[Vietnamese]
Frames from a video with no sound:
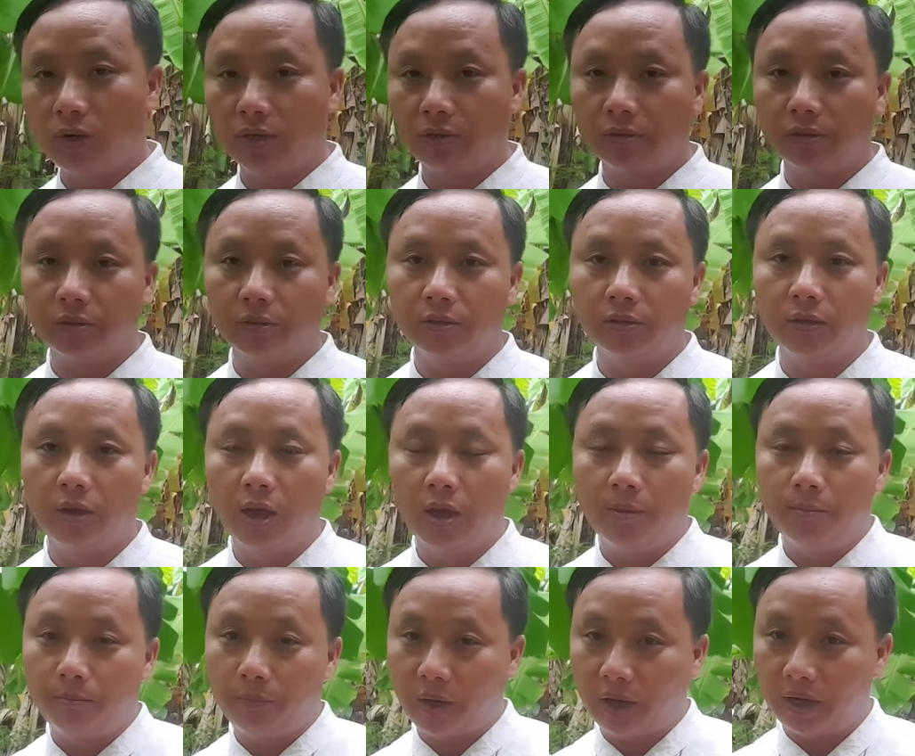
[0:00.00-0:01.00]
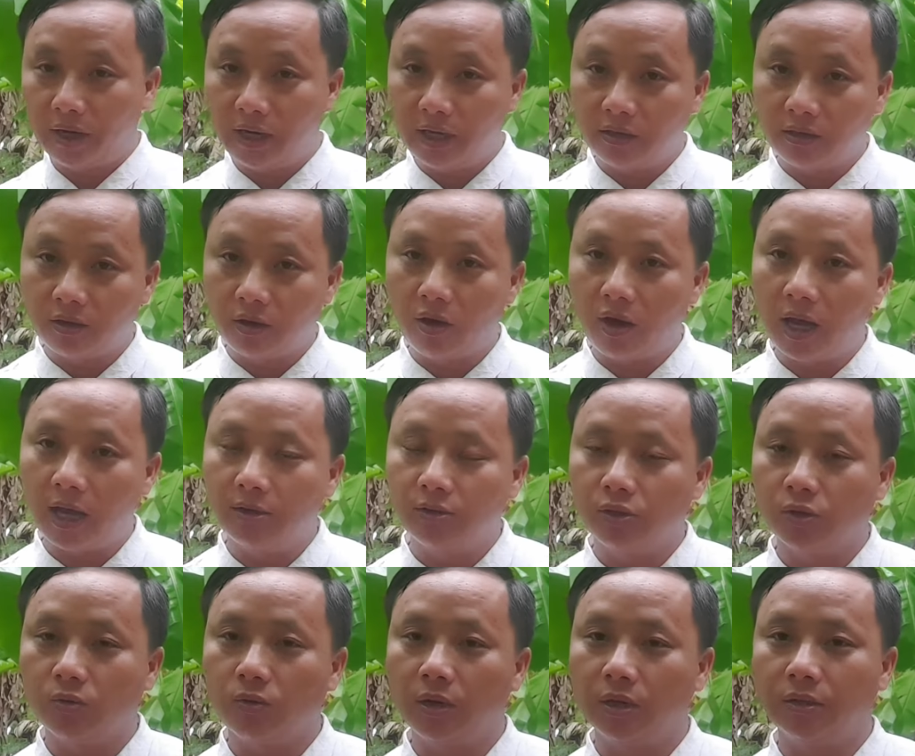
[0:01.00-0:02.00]
là sư mà nên cho khăn
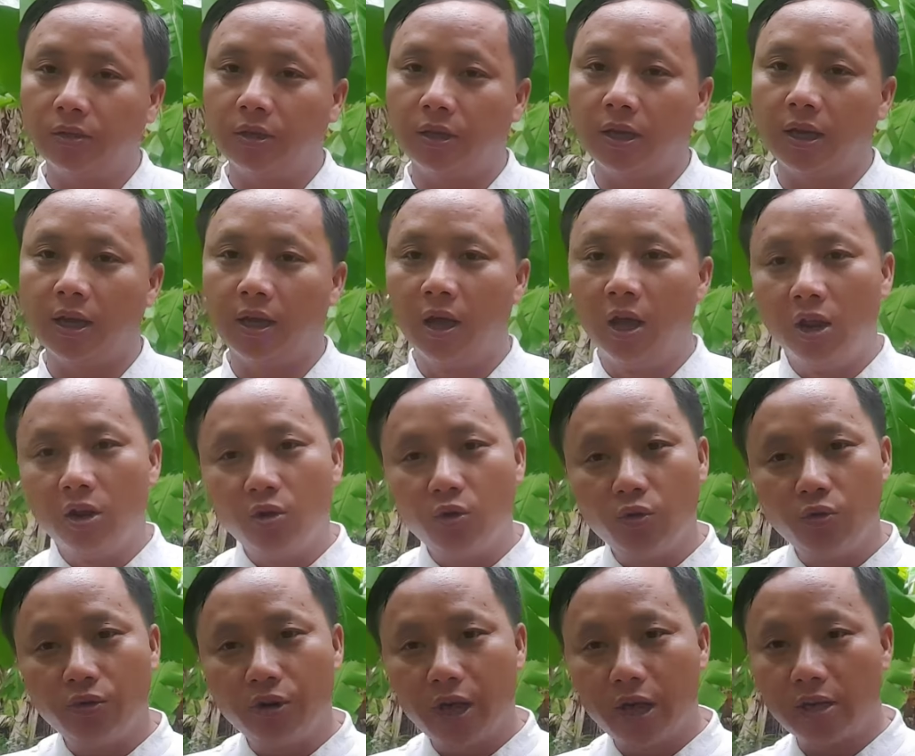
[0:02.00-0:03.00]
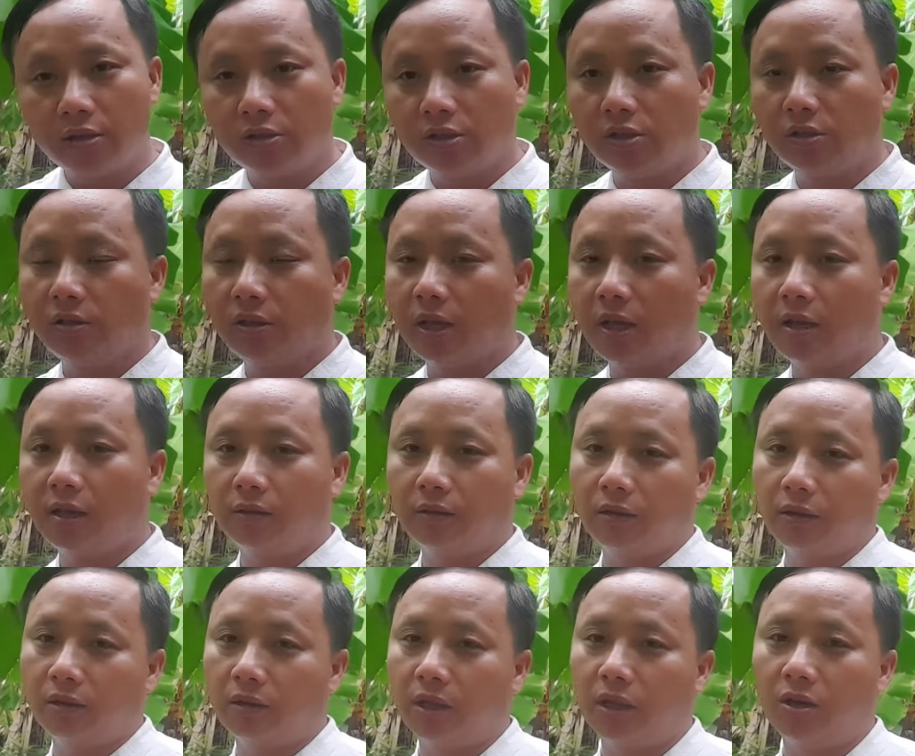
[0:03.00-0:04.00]
rộng hai tiền luôn nên chín đấy
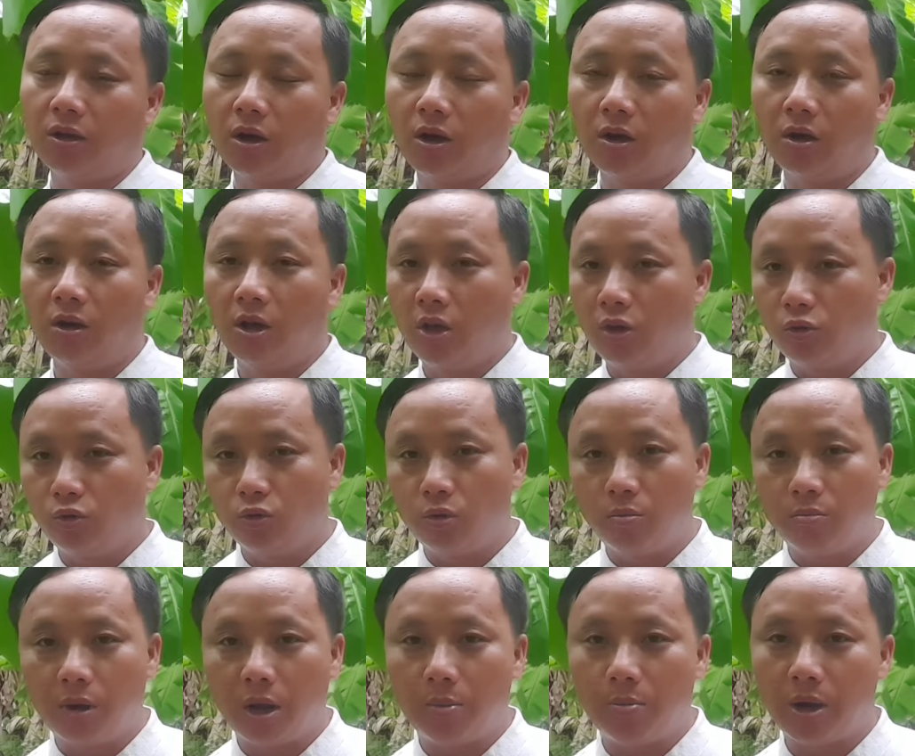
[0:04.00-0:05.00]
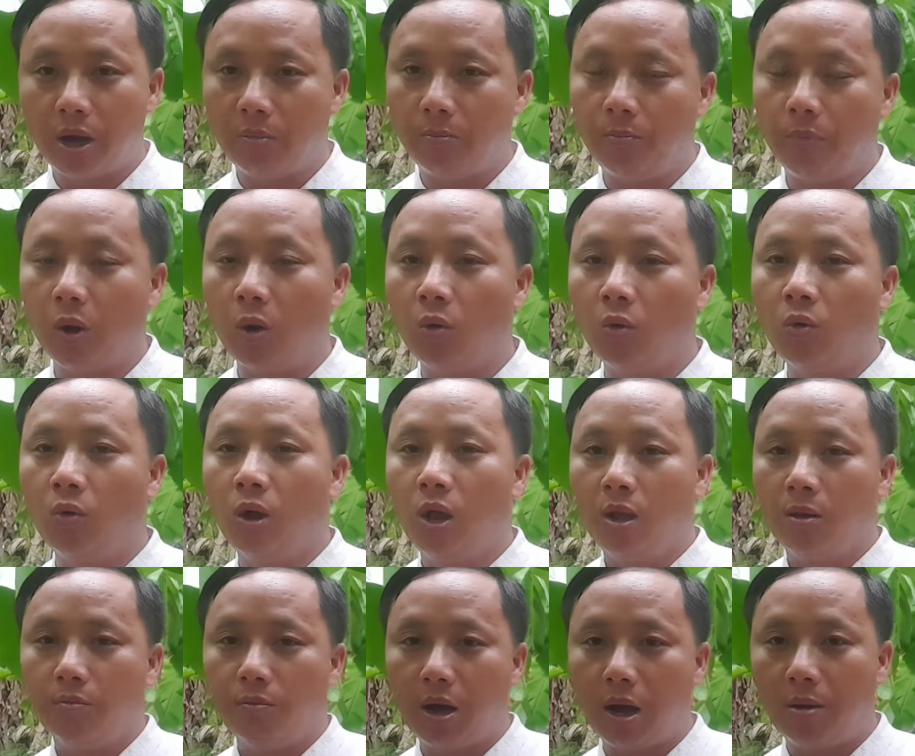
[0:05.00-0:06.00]
toàn thế nó yo mà mà bảo
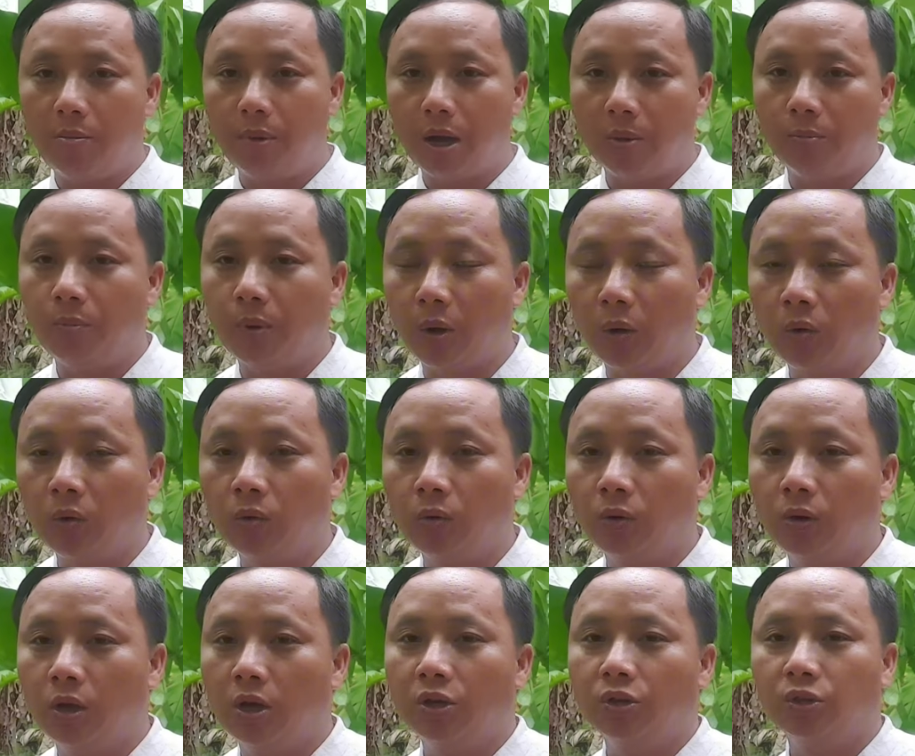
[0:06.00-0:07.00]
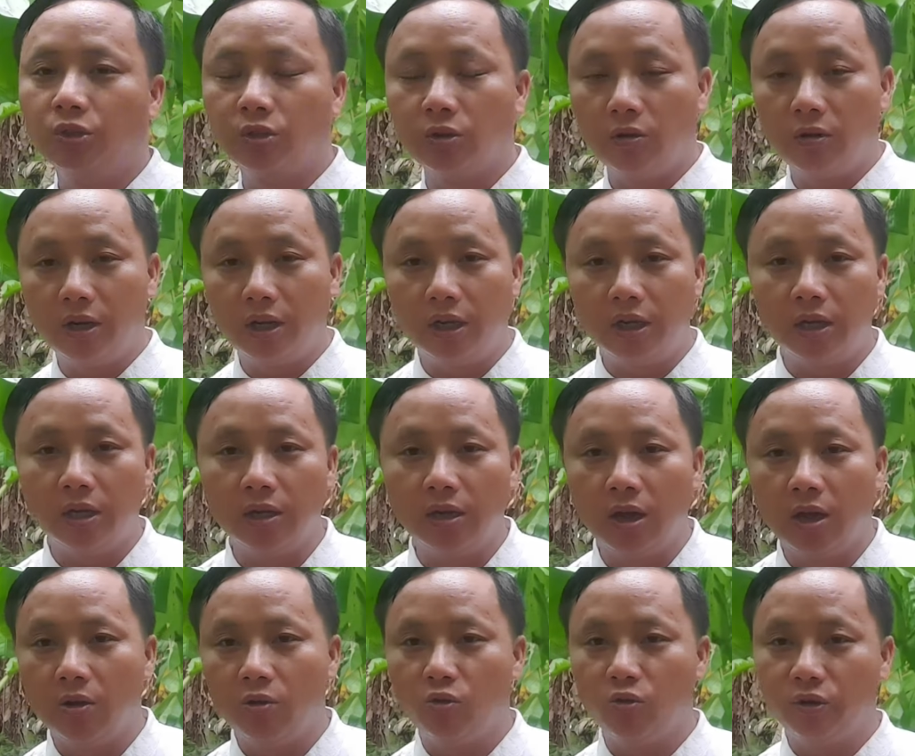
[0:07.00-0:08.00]
mà mà bảo xử lý
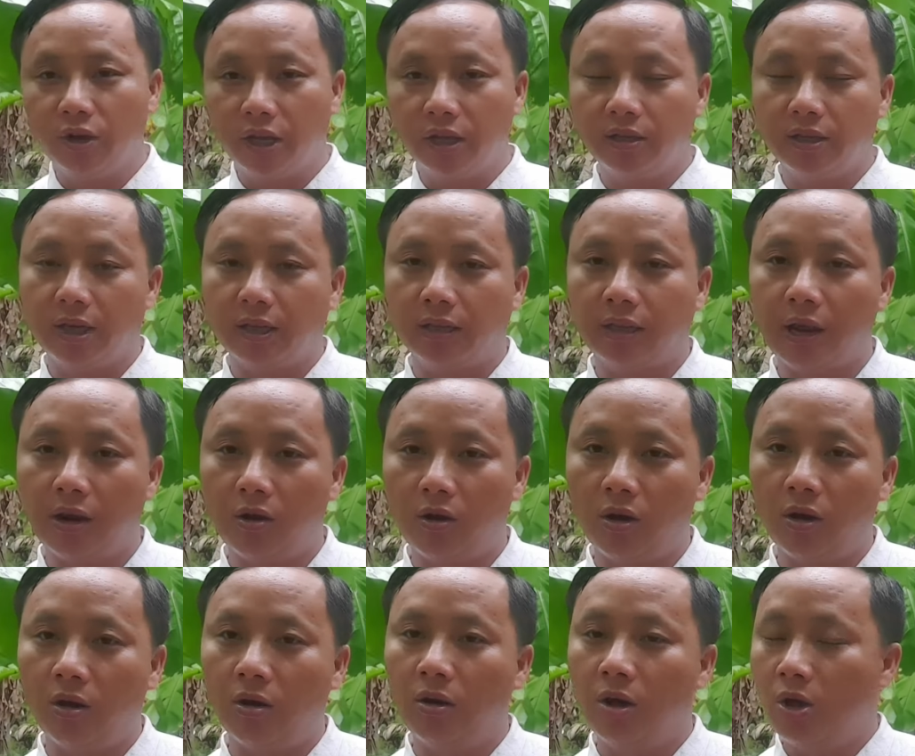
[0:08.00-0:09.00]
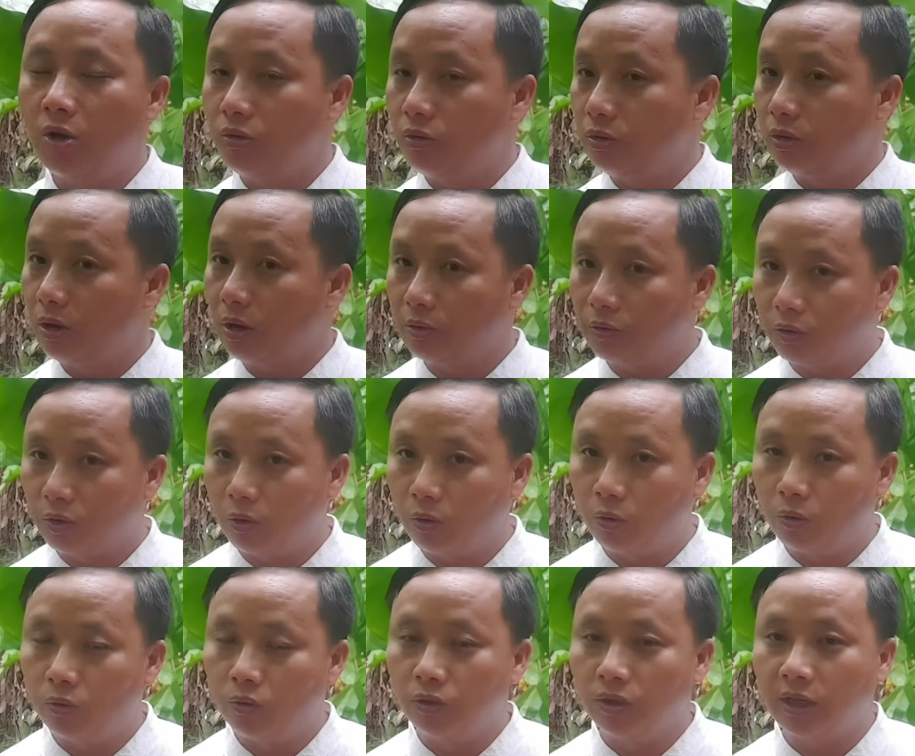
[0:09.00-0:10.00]
luôn nên giá ta lo nhỏ
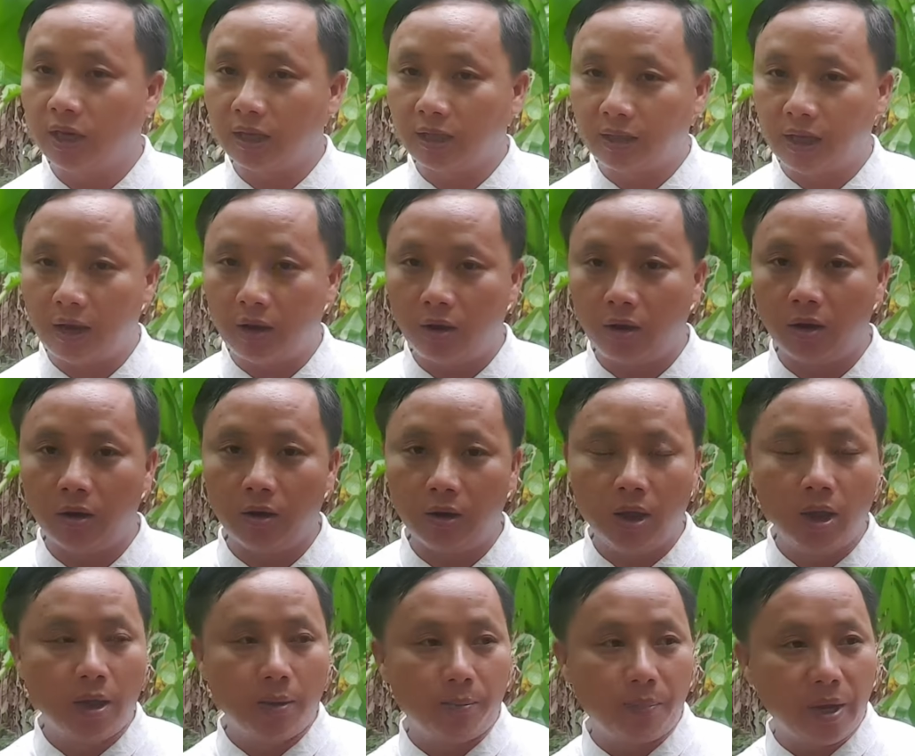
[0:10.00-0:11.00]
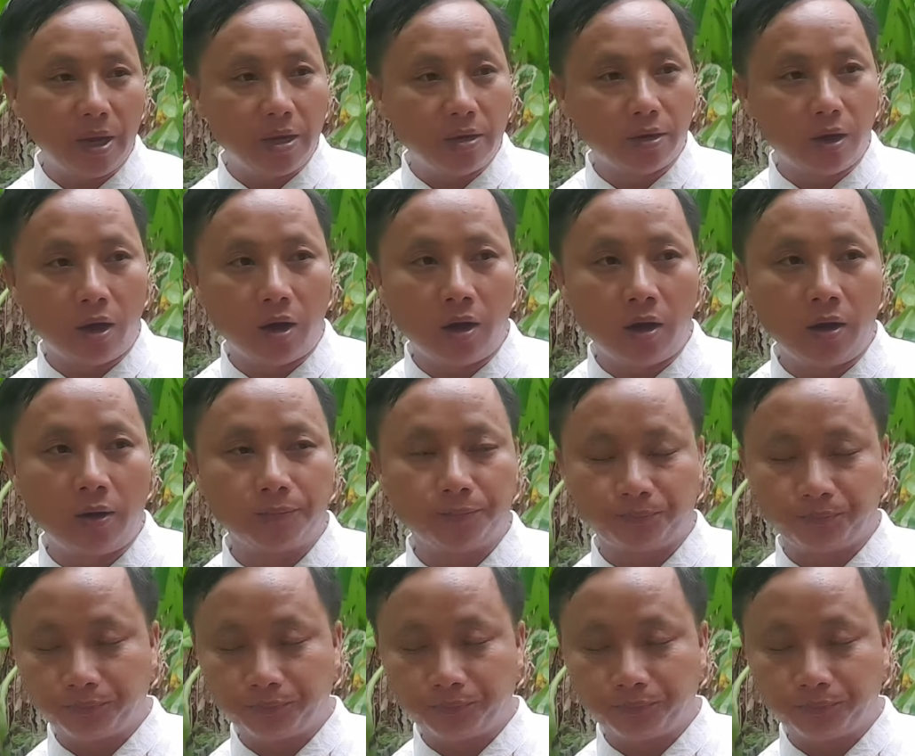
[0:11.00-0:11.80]
trâu giá ta lo bé nó